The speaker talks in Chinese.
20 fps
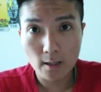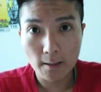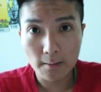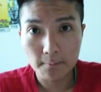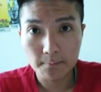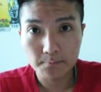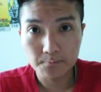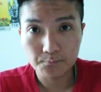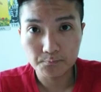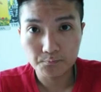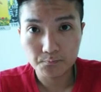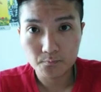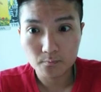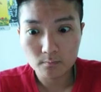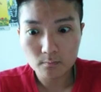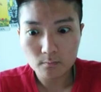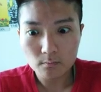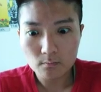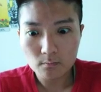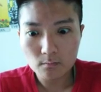嗯，
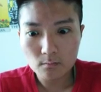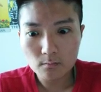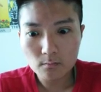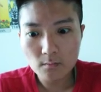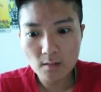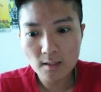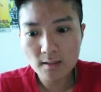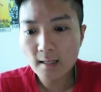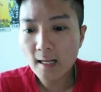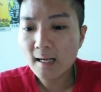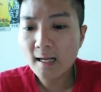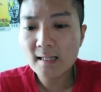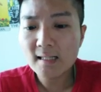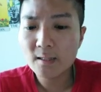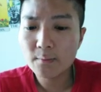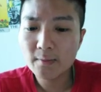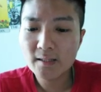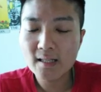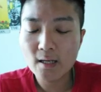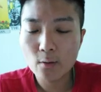大概
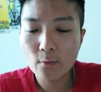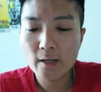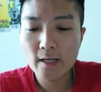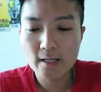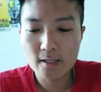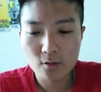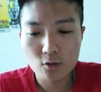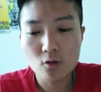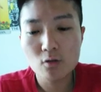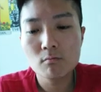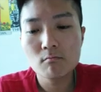你们也会